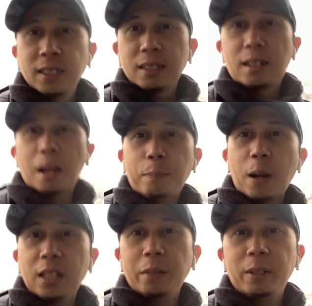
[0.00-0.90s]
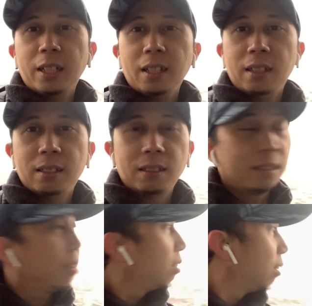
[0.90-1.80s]
Gelap banget ya men ya,
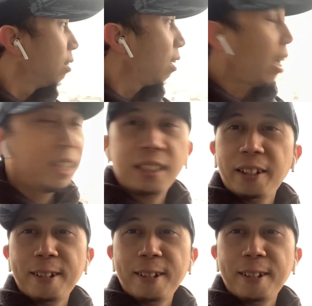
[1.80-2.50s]
langitnya.